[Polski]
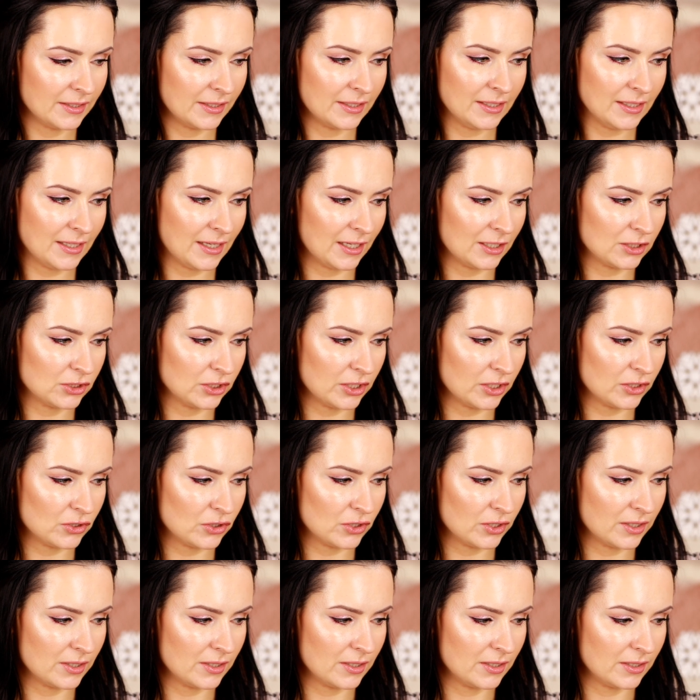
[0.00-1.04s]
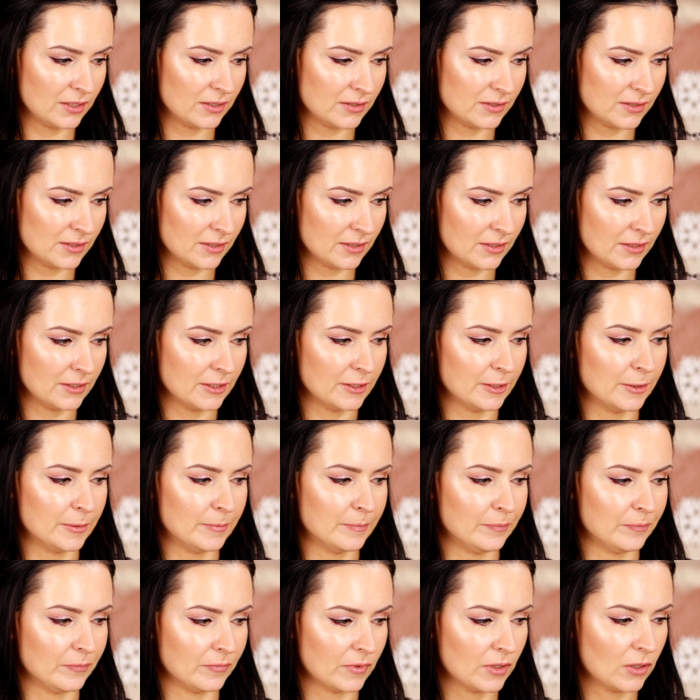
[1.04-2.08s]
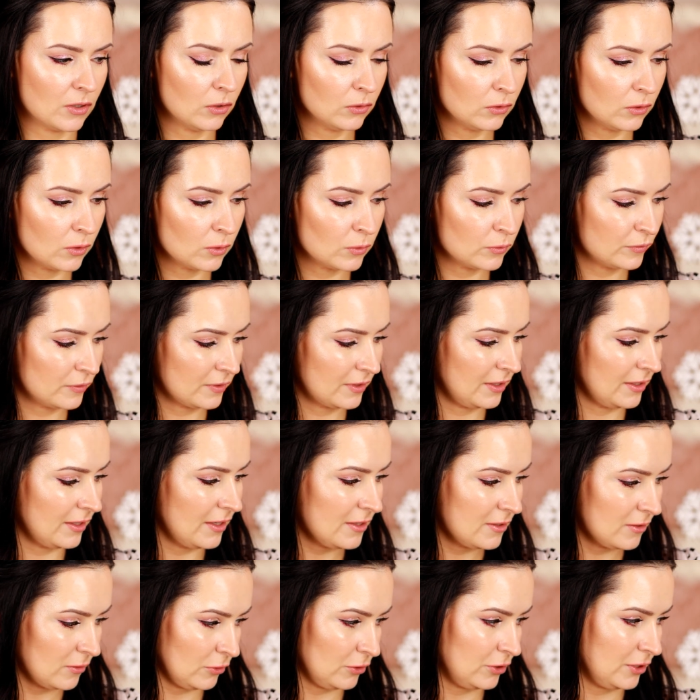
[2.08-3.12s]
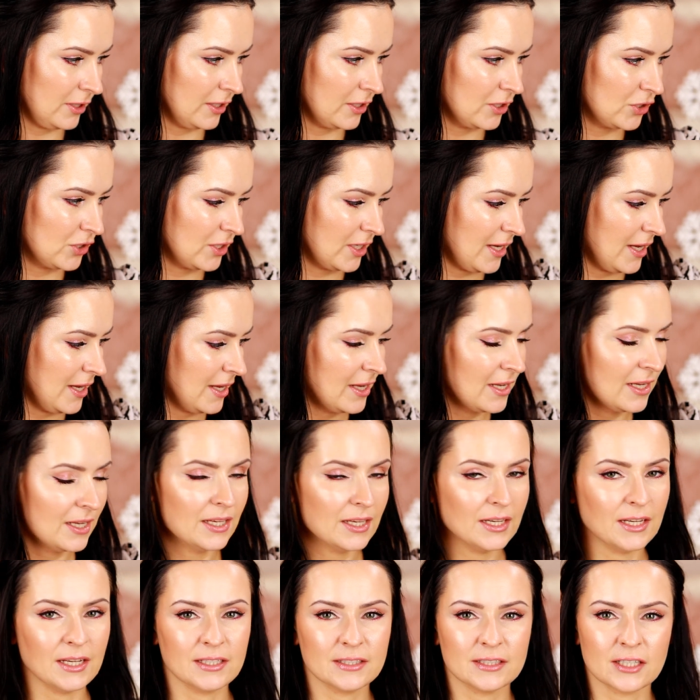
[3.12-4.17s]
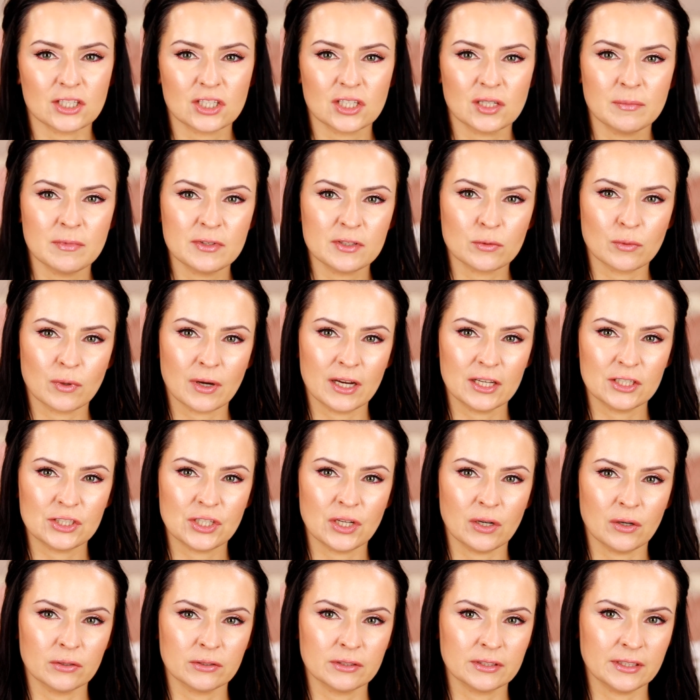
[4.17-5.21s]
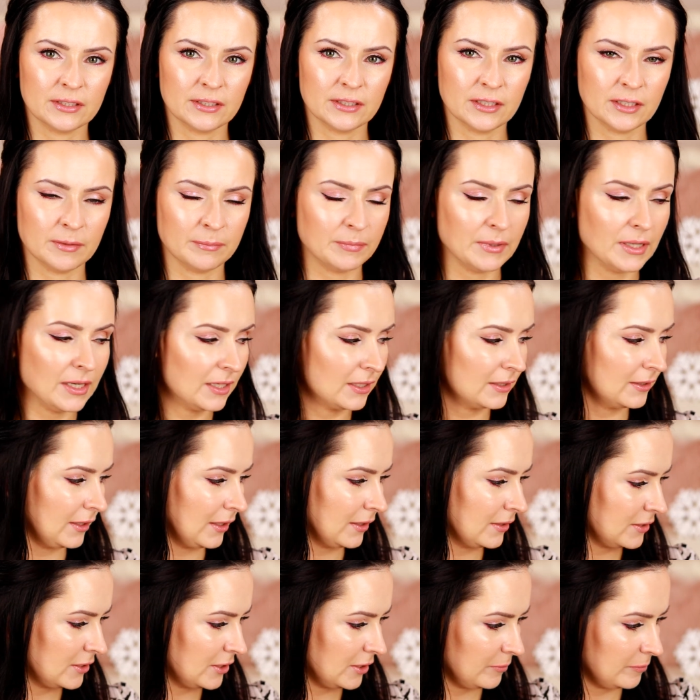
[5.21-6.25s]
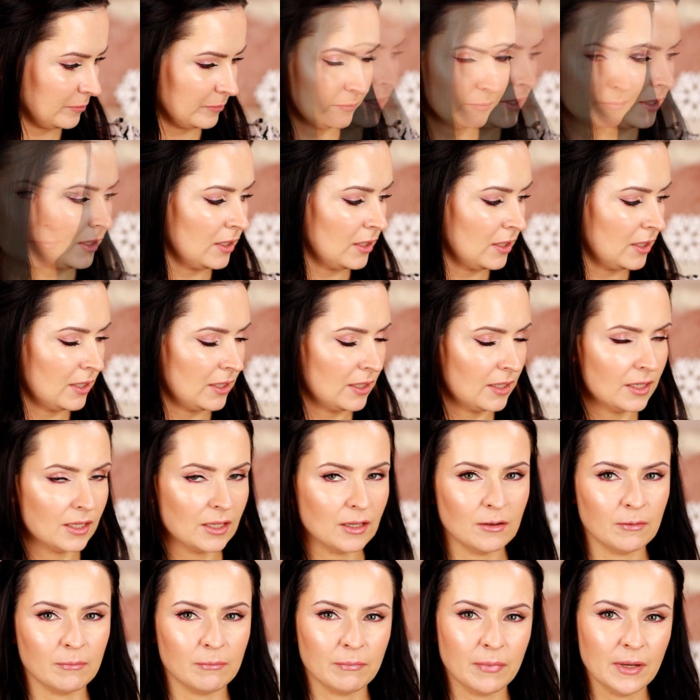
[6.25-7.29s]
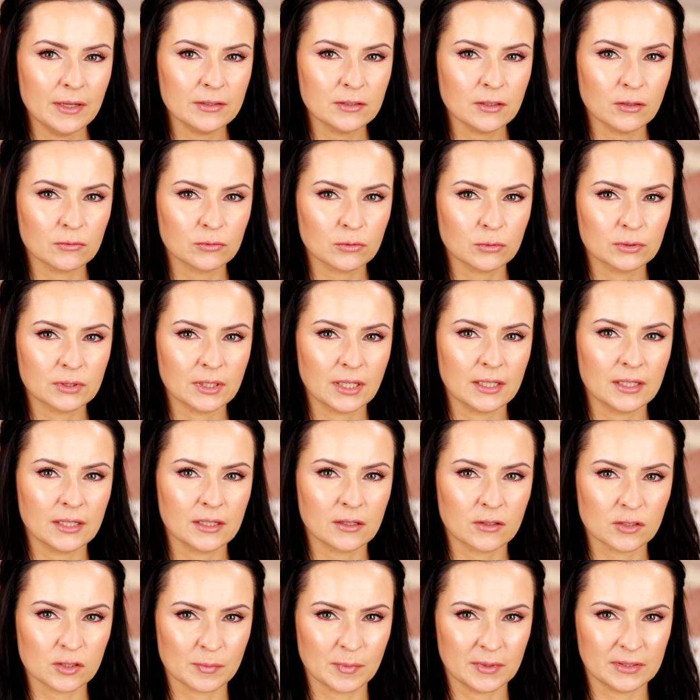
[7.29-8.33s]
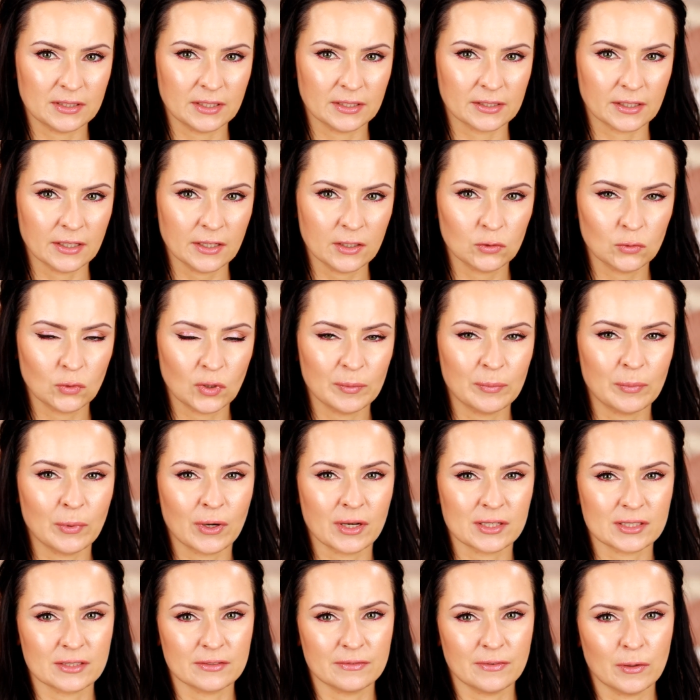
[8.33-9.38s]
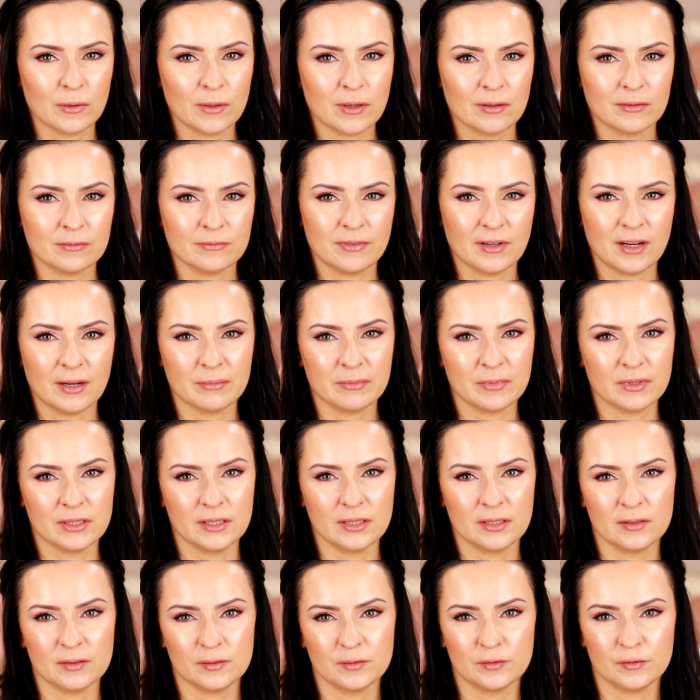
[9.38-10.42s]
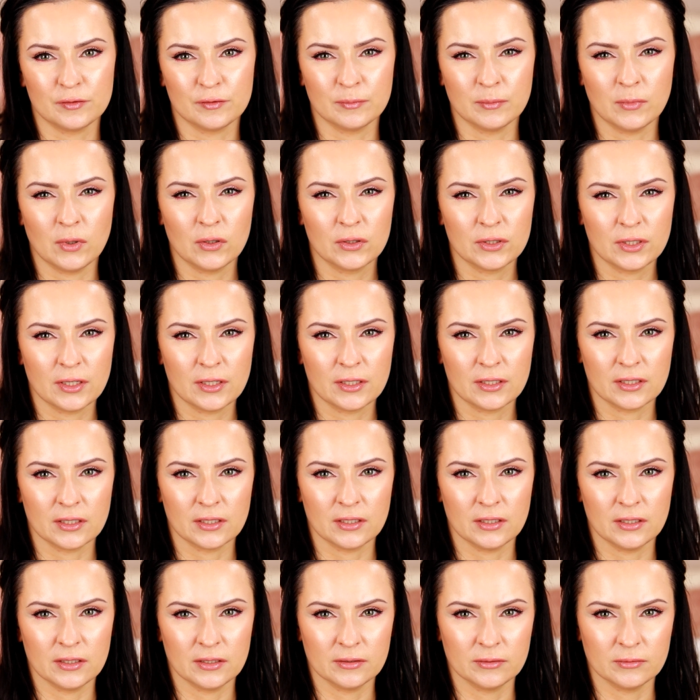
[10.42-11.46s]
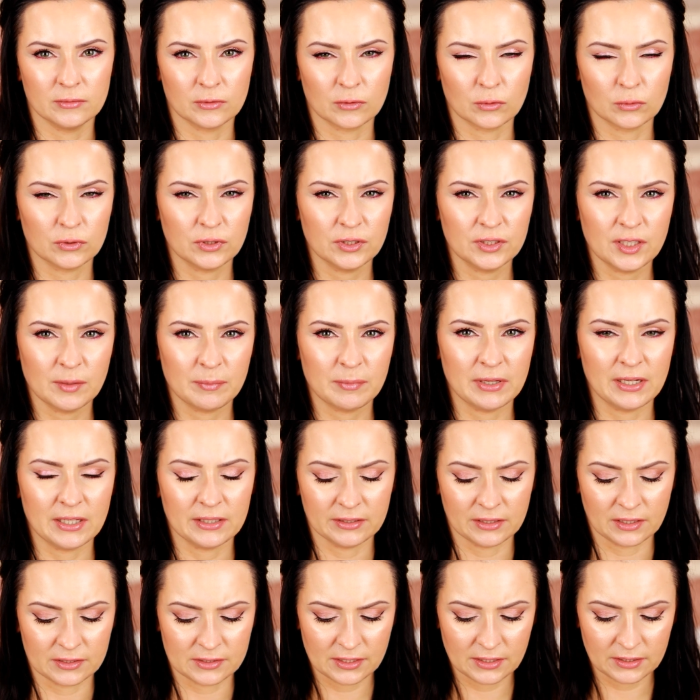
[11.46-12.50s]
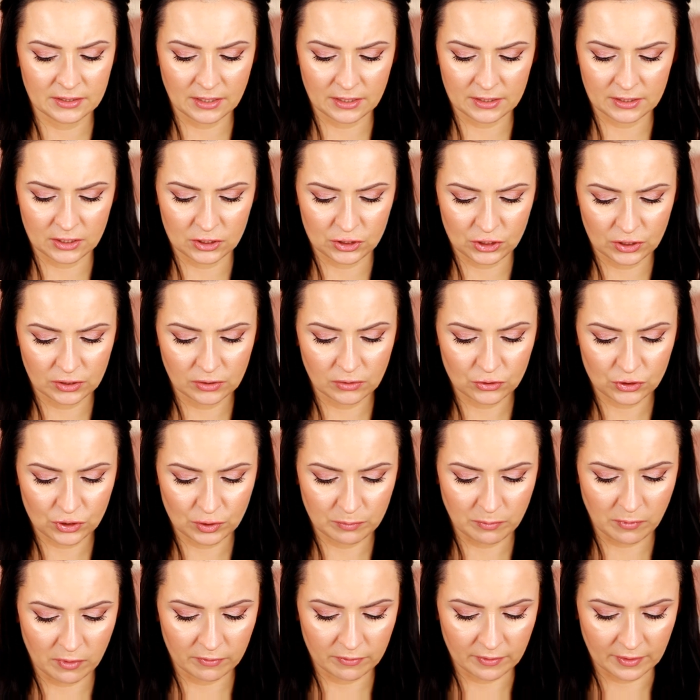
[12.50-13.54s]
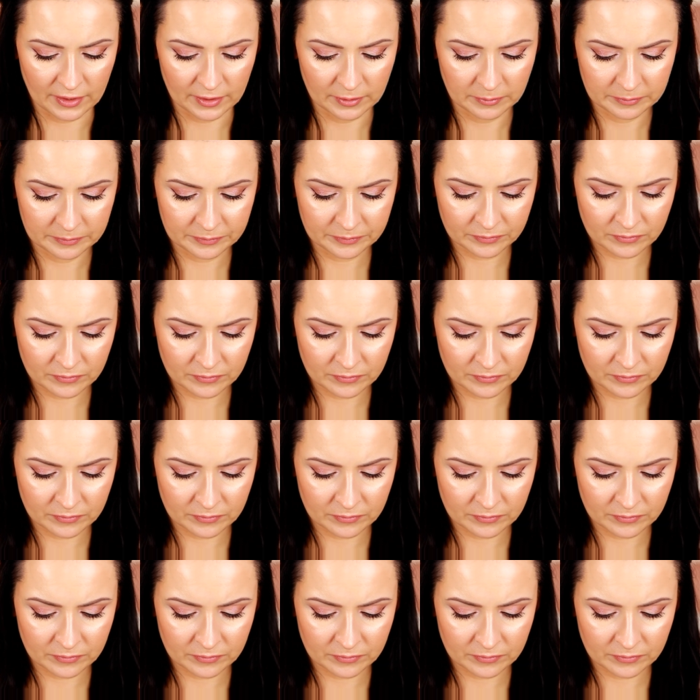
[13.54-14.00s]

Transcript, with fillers: i kilka rzeczy z kolorówki i coś jeszcze. I zacznijmy, słuchajcie, od e, pielęgnacji. Będą tutaj kosmetyki, które pokazywałam Wam w mojej rutynie pielęgnacyjnej jesienno-zimowej.